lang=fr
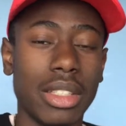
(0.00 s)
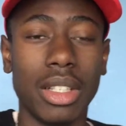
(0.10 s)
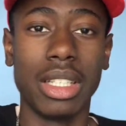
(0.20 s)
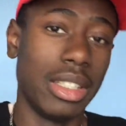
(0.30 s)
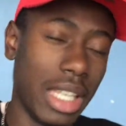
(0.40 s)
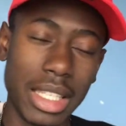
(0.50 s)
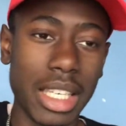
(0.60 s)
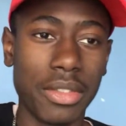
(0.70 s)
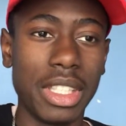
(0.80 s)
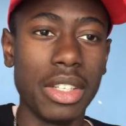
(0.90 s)
dans les
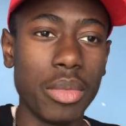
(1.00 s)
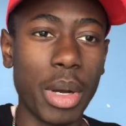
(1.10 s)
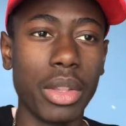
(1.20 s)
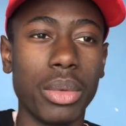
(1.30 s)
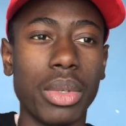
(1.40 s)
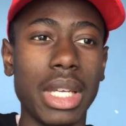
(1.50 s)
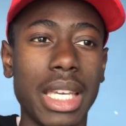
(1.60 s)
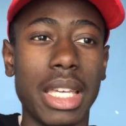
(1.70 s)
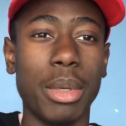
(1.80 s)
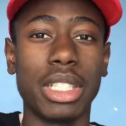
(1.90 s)
dernières vidéos pardon,
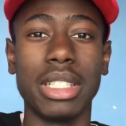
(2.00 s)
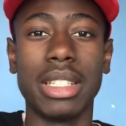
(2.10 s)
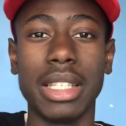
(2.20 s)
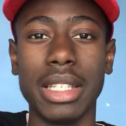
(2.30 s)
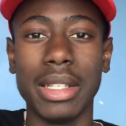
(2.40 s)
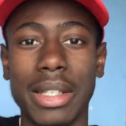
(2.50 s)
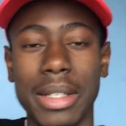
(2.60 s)
et eh ben j'étais